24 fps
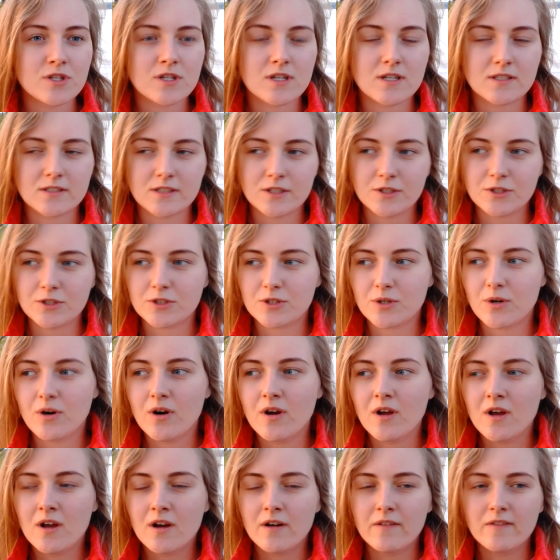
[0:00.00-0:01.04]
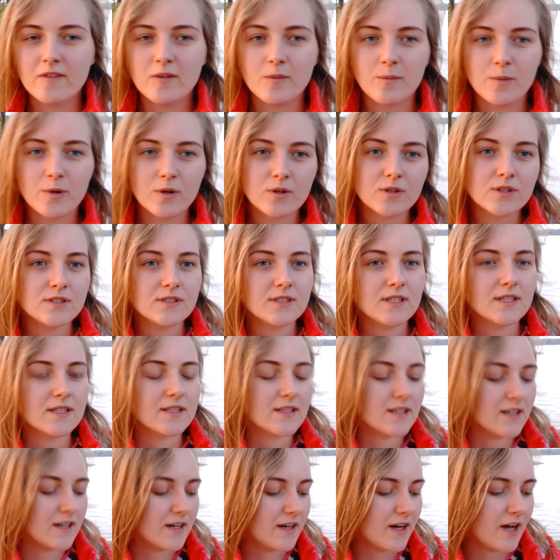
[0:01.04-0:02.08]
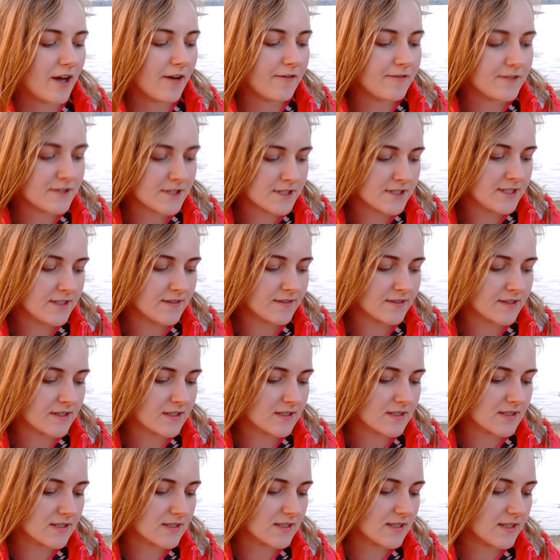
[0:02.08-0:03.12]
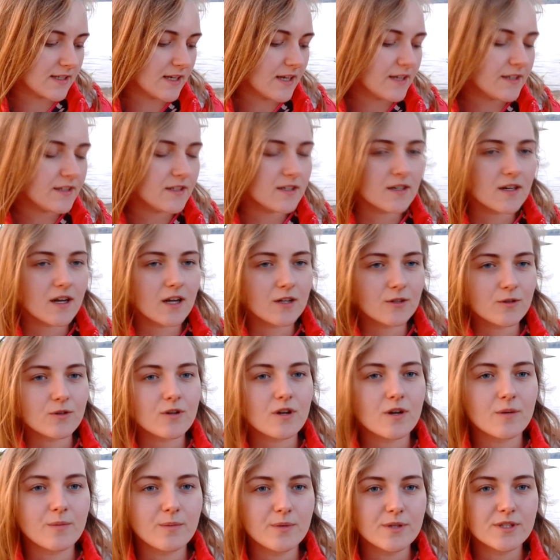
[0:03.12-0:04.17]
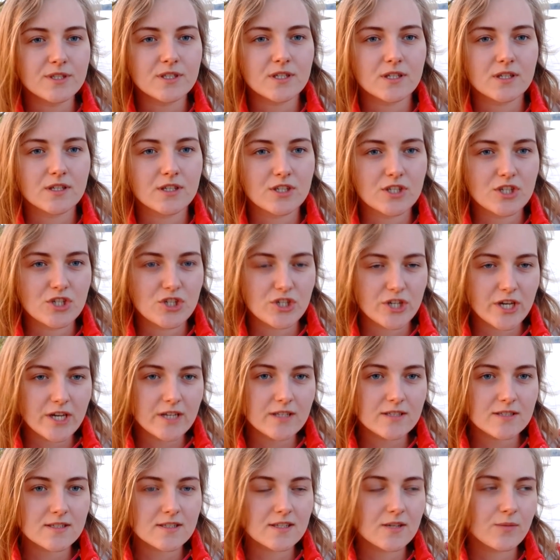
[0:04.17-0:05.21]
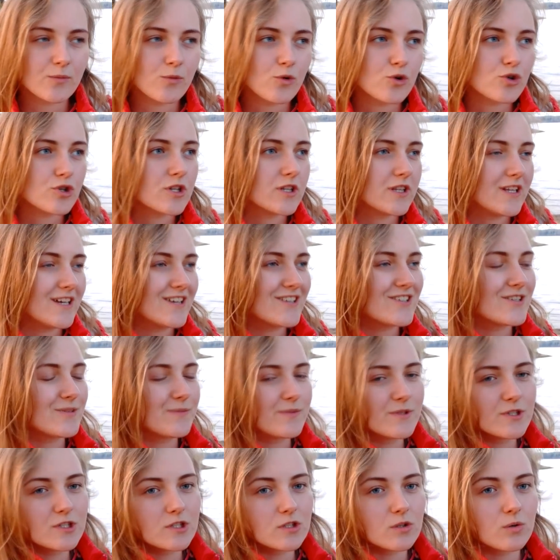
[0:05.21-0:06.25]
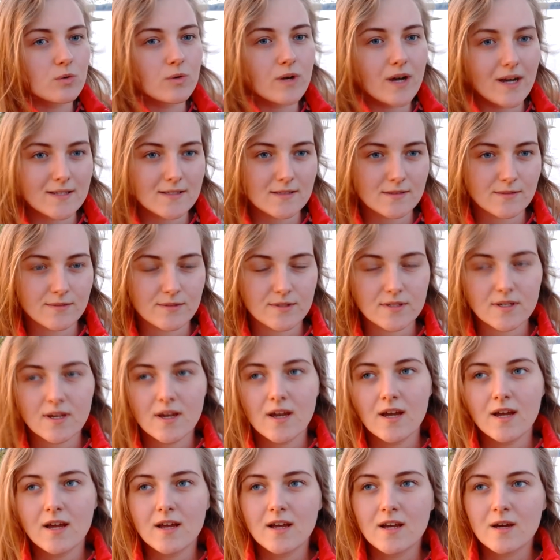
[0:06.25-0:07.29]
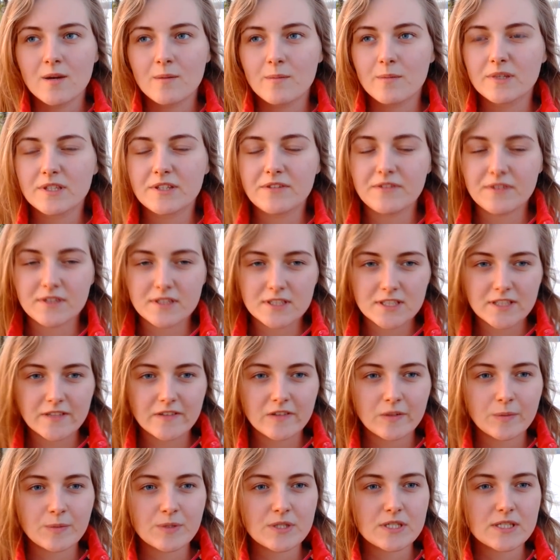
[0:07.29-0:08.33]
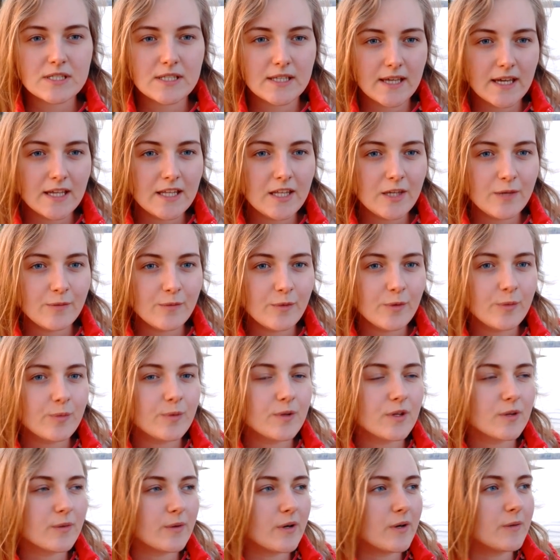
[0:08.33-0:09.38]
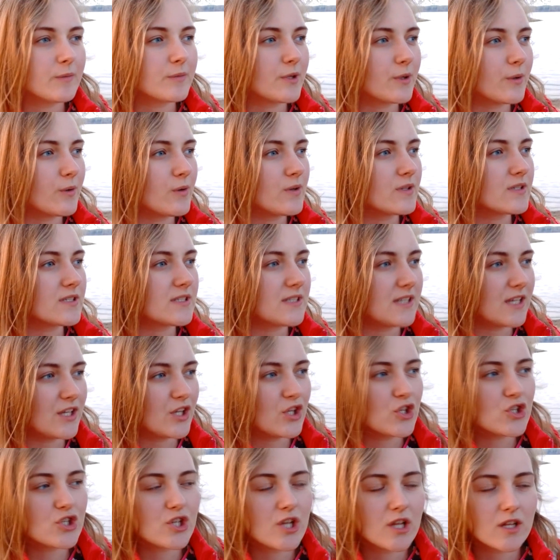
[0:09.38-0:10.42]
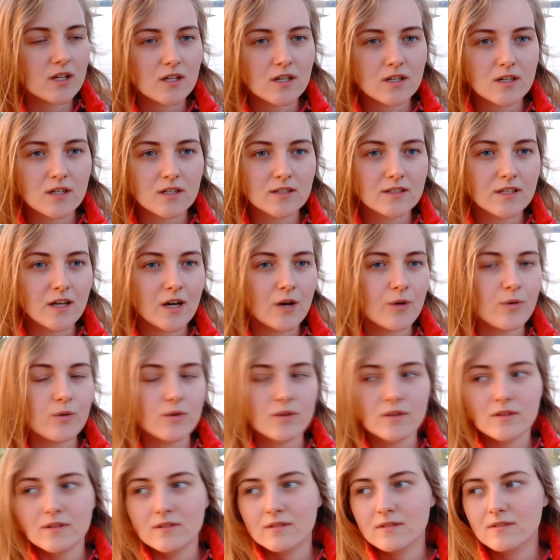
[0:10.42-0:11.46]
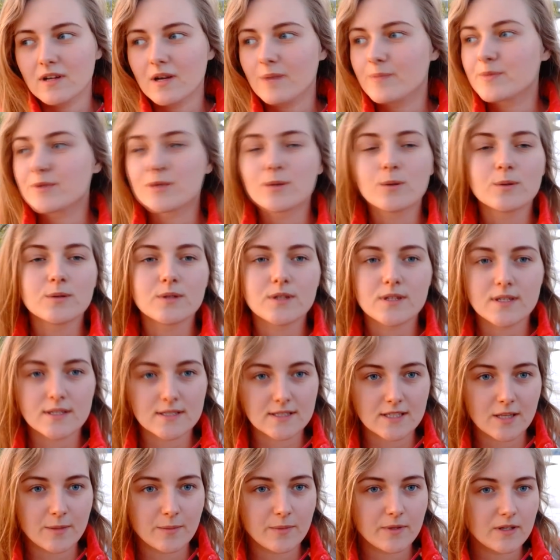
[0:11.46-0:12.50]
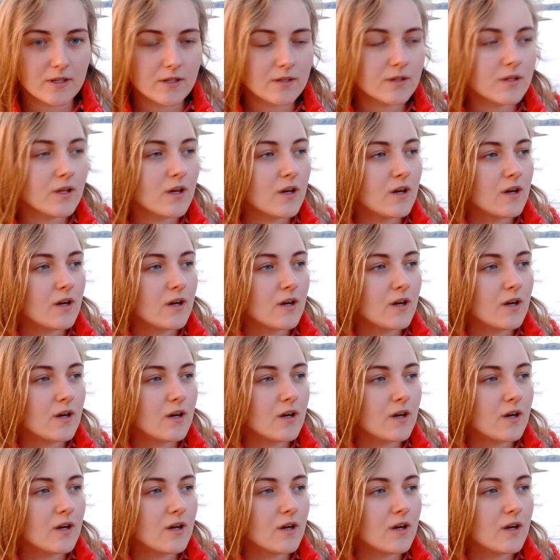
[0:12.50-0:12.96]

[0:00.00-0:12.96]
сказать, что влюбленность это аффективное состояние, которое быстро насыщается и может также быстро угаснуть. Под эффективным состоянием мы понимаем такое состояние человека, когда он абсолютно нестабилен,